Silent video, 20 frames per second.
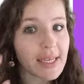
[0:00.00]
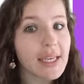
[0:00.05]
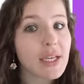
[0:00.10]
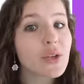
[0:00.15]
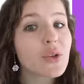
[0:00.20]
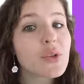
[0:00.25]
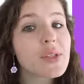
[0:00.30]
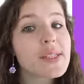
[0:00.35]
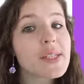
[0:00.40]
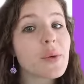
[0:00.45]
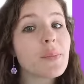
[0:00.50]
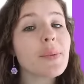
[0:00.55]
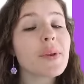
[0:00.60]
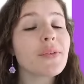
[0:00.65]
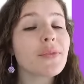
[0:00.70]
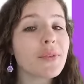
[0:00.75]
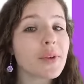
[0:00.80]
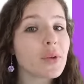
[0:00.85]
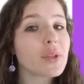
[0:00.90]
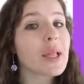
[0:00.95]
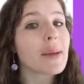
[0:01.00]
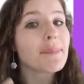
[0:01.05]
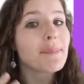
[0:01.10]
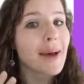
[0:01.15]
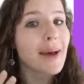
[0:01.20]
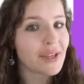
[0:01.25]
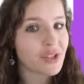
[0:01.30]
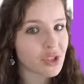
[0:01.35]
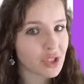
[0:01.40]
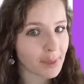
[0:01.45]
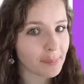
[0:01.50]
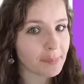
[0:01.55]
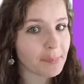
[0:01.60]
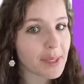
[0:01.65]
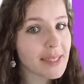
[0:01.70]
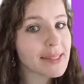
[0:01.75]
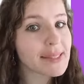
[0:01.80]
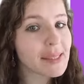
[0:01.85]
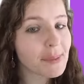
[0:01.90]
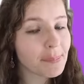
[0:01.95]
ir no seu perfil na página
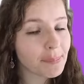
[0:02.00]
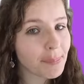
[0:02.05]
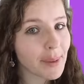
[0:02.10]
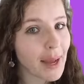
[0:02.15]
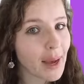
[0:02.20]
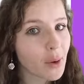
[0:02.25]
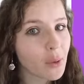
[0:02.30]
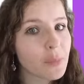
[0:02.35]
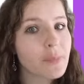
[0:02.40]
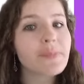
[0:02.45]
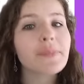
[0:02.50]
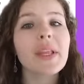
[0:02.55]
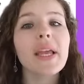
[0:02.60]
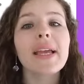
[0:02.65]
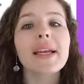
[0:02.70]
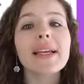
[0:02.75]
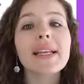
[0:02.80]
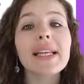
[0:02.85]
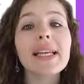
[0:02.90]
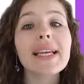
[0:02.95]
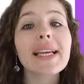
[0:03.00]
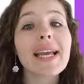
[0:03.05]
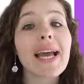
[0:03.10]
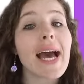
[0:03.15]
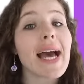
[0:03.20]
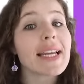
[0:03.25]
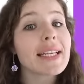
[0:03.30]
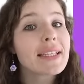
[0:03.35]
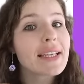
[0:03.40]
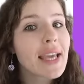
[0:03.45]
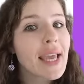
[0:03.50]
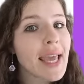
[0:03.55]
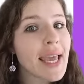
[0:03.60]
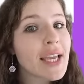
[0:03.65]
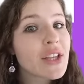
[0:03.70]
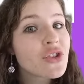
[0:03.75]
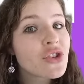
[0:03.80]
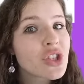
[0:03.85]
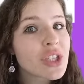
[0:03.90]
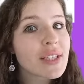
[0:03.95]
principal, clicar em
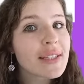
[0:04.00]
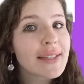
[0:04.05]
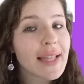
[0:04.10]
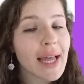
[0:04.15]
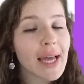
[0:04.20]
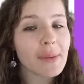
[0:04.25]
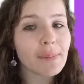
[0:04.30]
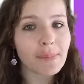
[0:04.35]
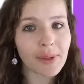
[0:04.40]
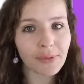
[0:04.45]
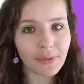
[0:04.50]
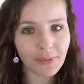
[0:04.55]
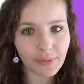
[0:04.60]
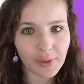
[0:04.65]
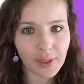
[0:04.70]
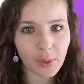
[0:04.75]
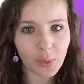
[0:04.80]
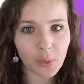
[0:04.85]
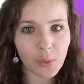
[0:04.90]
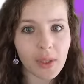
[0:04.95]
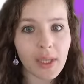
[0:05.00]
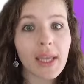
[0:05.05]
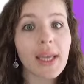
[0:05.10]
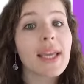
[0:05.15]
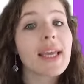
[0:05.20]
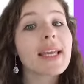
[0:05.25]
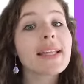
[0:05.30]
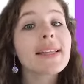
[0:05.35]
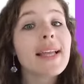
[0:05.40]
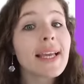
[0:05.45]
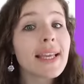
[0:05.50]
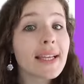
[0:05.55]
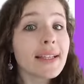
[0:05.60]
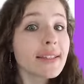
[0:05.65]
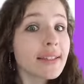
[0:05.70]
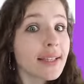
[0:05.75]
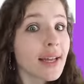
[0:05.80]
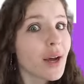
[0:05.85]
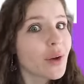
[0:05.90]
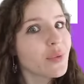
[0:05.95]
editar perfil e daí
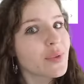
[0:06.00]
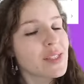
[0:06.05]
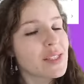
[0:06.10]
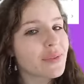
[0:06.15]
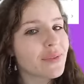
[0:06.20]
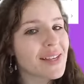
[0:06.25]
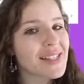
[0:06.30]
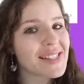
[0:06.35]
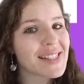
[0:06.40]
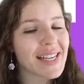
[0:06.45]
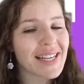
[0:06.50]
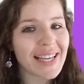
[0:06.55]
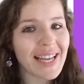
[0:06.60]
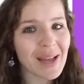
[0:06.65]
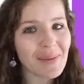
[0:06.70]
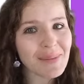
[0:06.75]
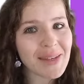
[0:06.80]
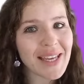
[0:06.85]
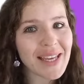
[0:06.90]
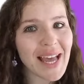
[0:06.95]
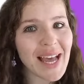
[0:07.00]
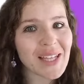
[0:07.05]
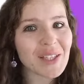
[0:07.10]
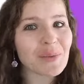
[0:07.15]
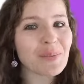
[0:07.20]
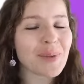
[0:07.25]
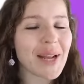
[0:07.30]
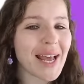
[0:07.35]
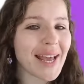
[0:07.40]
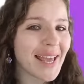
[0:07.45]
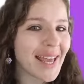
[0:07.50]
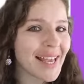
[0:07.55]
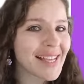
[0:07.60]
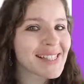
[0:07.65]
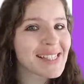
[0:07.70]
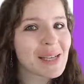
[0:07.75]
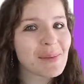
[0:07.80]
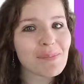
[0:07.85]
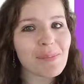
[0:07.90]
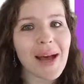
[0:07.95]
então você vai ser encaminhado para
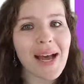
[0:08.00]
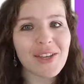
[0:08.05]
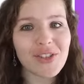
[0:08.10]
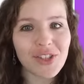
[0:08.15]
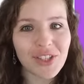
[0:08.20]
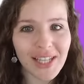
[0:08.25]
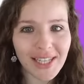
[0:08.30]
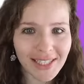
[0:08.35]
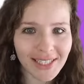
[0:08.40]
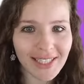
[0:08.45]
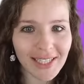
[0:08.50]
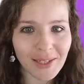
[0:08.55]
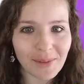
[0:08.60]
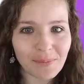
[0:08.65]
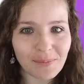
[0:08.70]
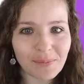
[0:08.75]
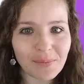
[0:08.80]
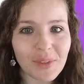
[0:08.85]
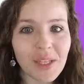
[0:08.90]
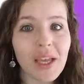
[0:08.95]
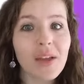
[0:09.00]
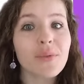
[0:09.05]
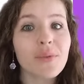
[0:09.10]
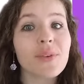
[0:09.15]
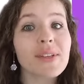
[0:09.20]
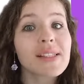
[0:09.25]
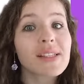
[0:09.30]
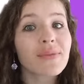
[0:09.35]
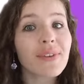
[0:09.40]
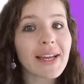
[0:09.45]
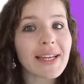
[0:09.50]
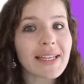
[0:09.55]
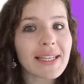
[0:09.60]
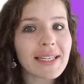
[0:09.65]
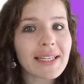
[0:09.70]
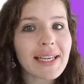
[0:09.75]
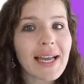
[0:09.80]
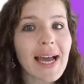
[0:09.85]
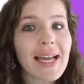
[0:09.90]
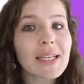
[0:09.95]
essa página aqui. Você vai
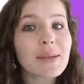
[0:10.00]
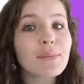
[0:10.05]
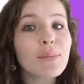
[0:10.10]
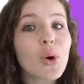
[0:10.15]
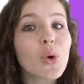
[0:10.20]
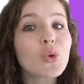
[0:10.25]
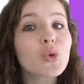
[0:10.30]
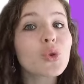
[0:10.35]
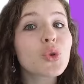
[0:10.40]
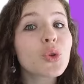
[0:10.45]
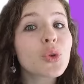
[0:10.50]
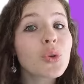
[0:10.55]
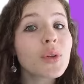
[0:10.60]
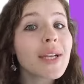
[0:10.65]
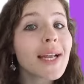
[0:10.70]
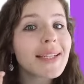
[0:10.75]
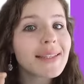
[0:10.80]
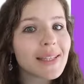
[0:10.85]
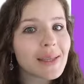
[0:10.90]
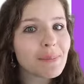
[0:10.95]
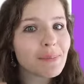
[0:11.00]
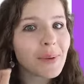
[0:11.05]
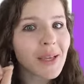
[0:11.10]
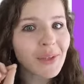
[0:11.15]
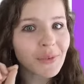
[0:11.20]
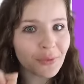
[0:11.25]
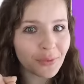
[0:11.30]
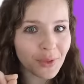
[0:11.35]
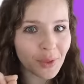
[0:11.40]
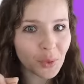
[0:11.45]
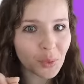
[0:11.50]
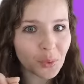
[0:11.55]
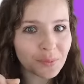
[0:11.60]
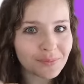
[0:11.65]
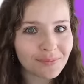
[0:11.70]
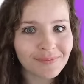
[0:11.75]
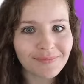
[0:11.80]
clicar em moldura de perfil.